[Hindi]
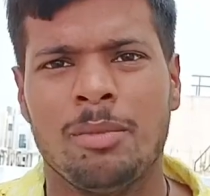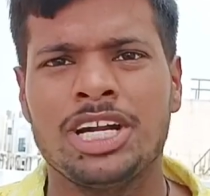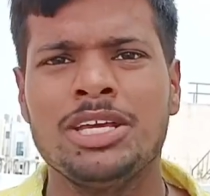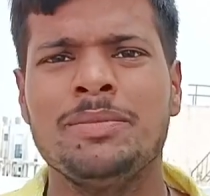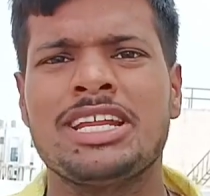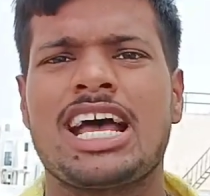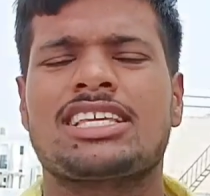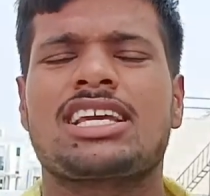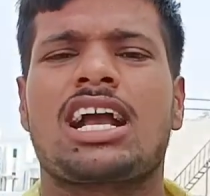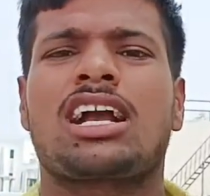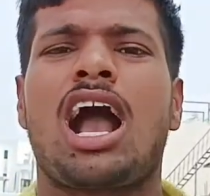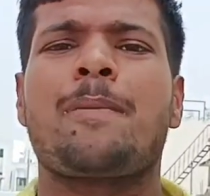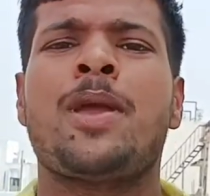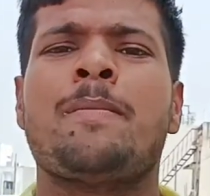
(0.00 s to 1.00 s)
मनी मिराज का
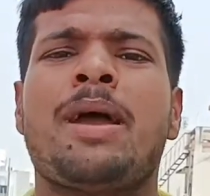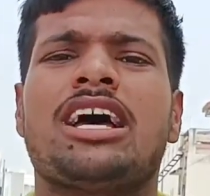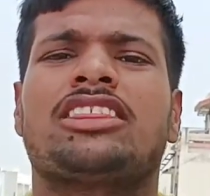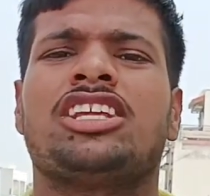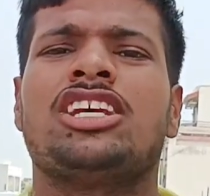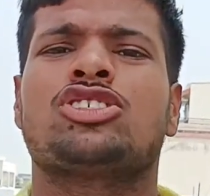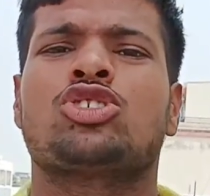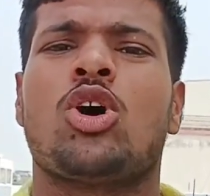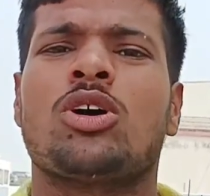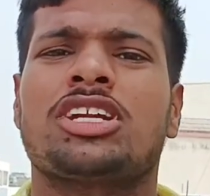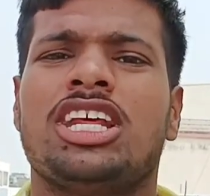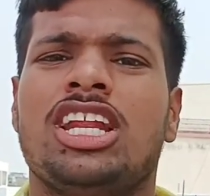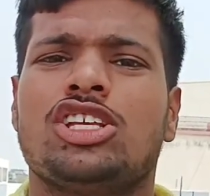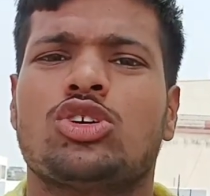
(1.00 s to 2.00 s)
काफी बेहतरीन
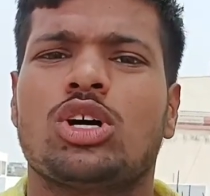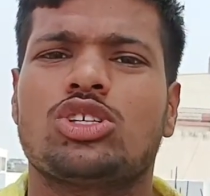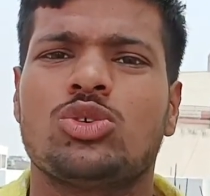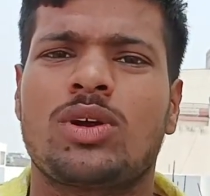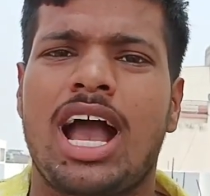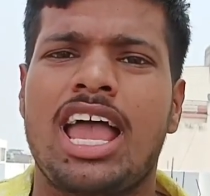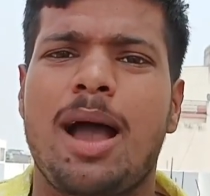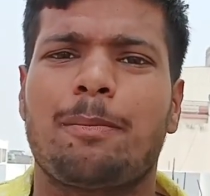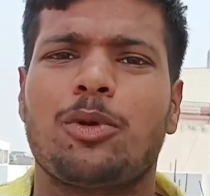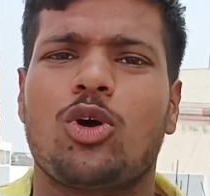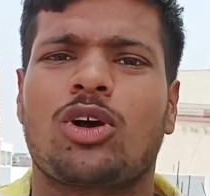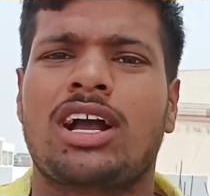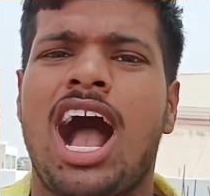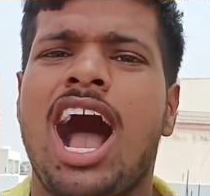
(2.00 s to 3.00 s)
सॉन्ग रिलीज हो चुका है आप
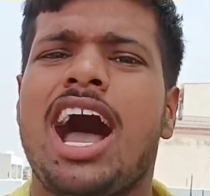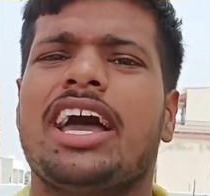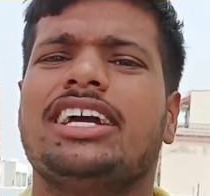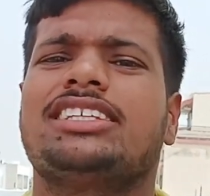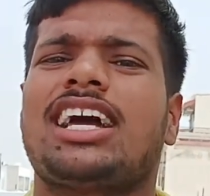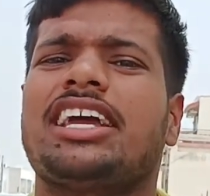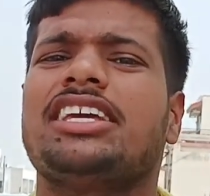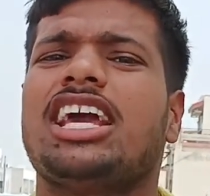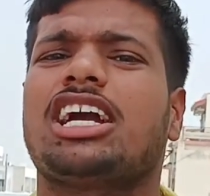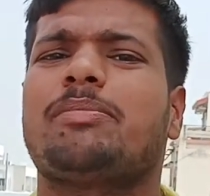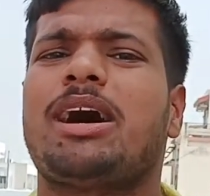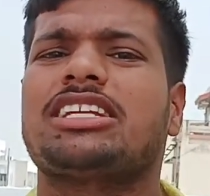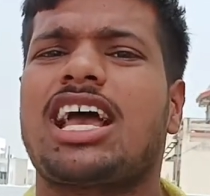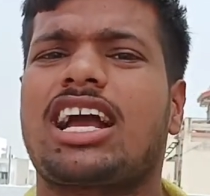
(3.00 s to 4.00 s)
लोग कहाँ हैं जाइए
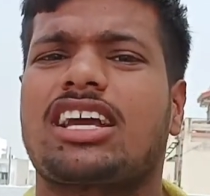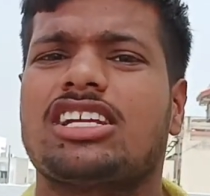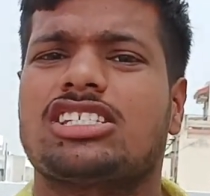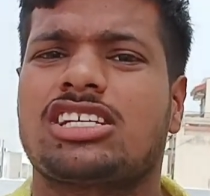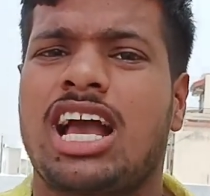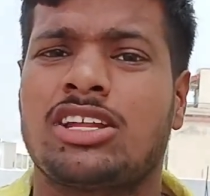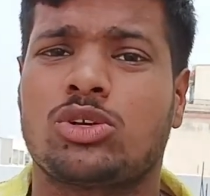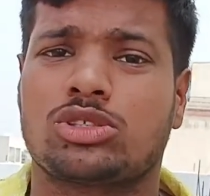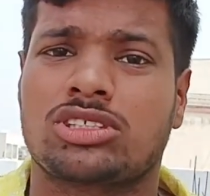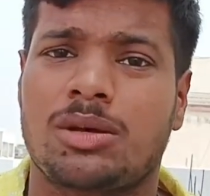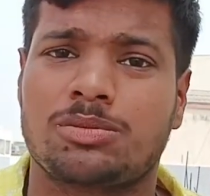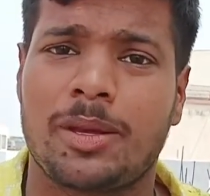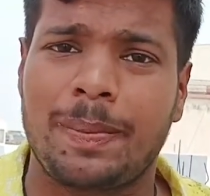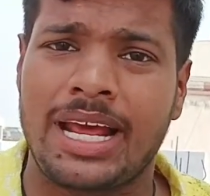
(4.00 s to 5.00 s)
एक बार जाकर इस गाने को
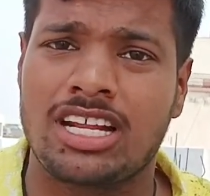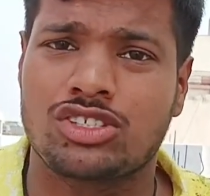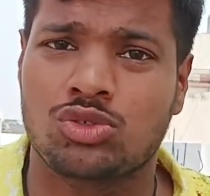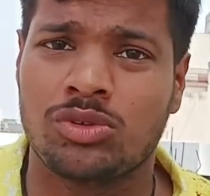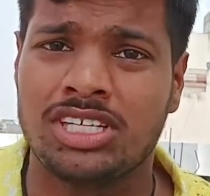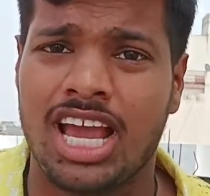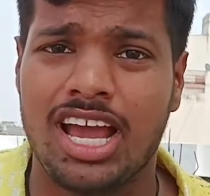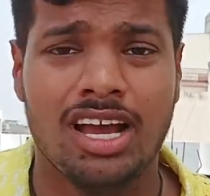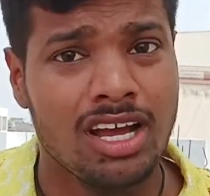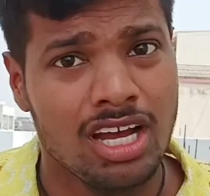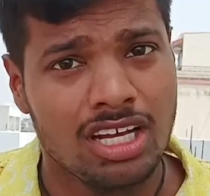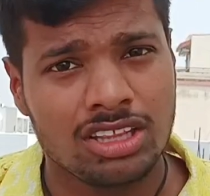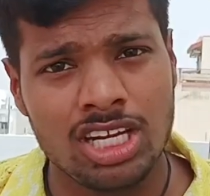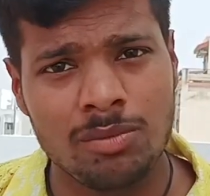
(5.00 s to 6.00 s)
सबसे पहले सुनिए
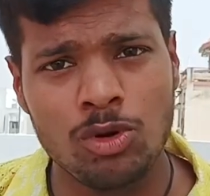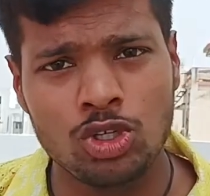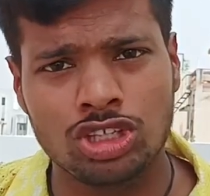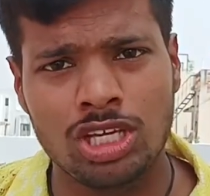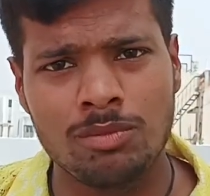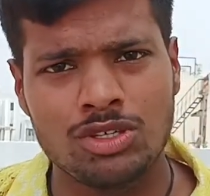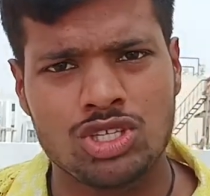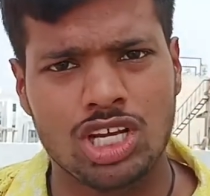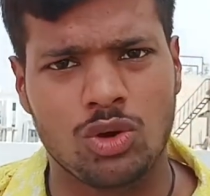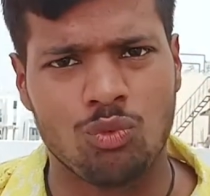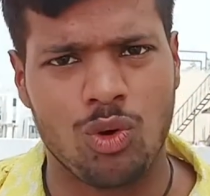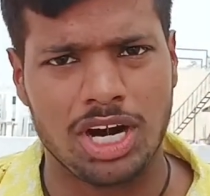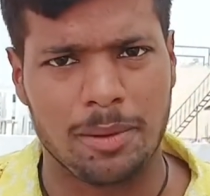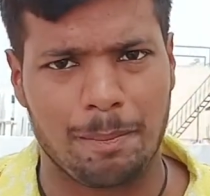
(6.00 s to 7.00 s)
त्रिमूर्ति
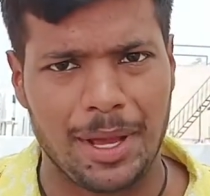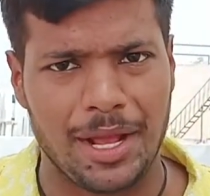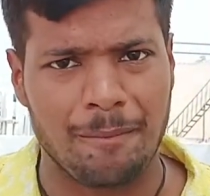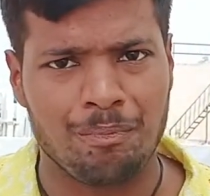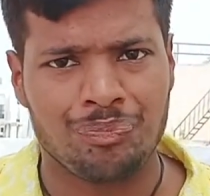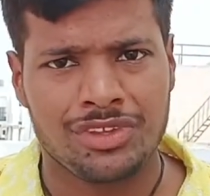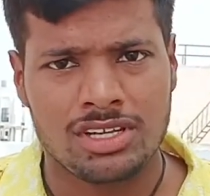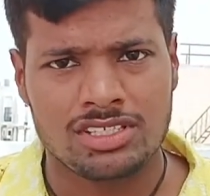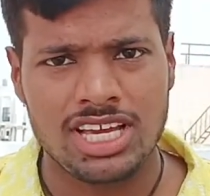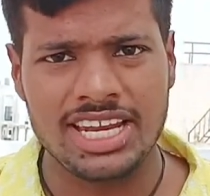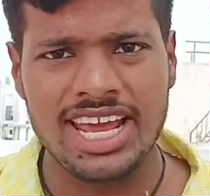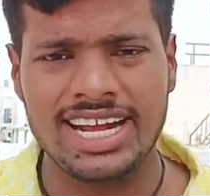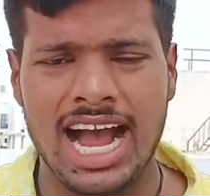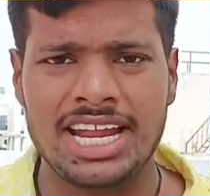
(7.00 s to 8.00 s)
म्यूजिक वर्ल्ड पे
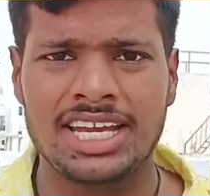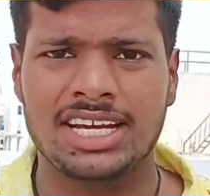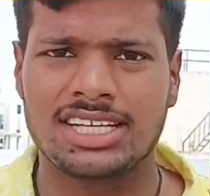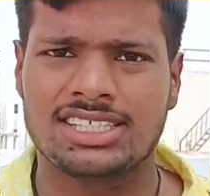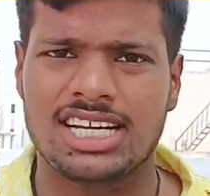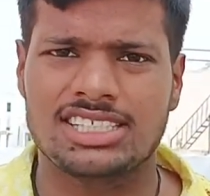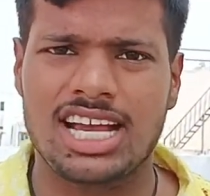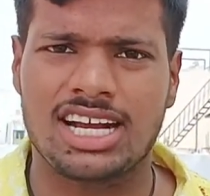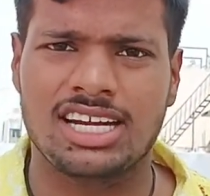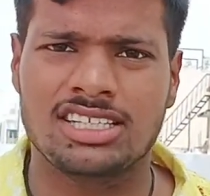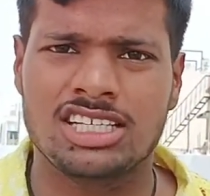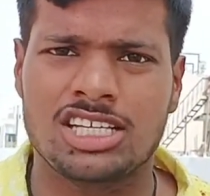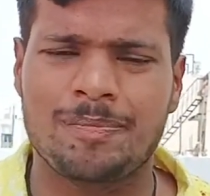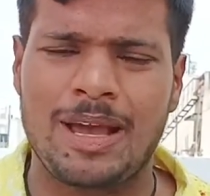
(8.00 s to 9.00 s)
चलिए गाने का चर्चा
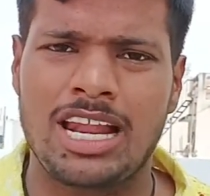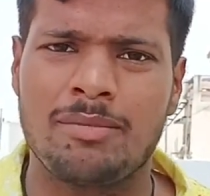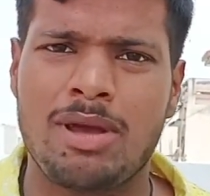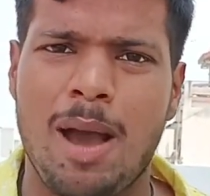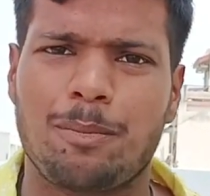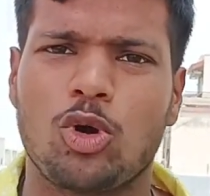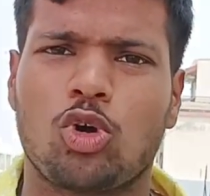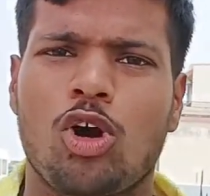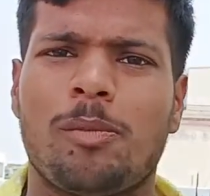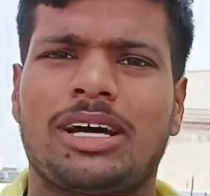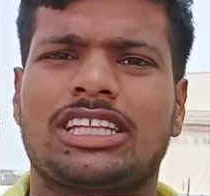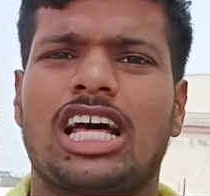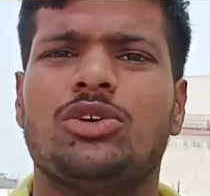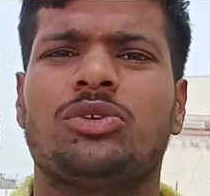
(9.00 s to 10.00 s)
करने से पहले मैं आप लोग को
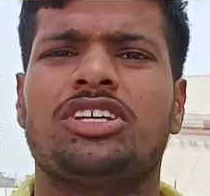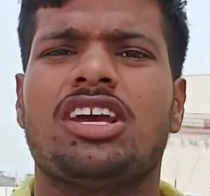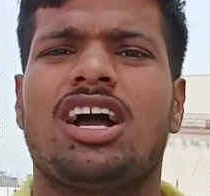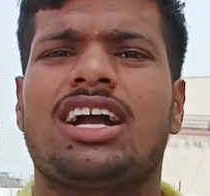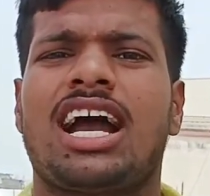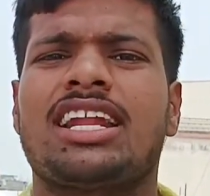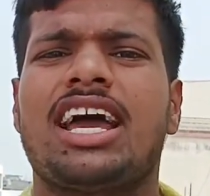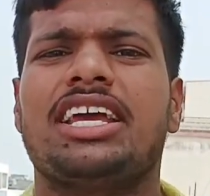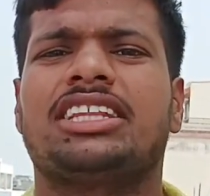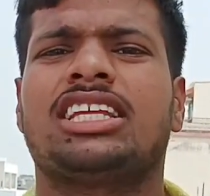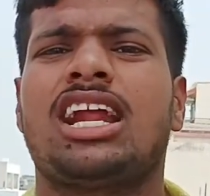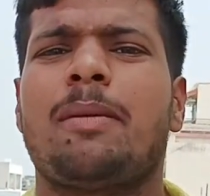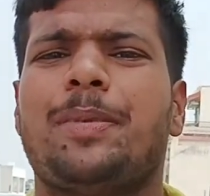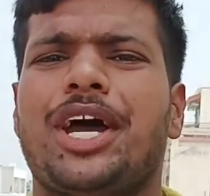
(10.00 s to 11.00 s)
बता दूं कि यह गाना
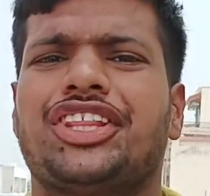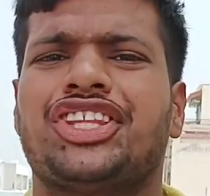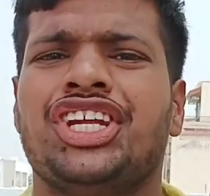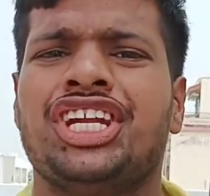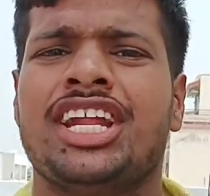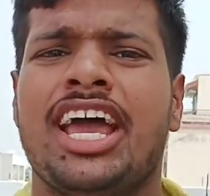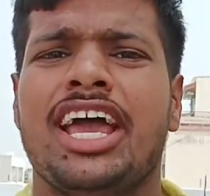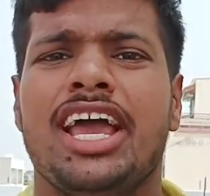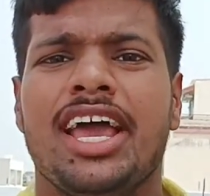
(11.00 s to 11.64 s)
इतना बेहतरीन है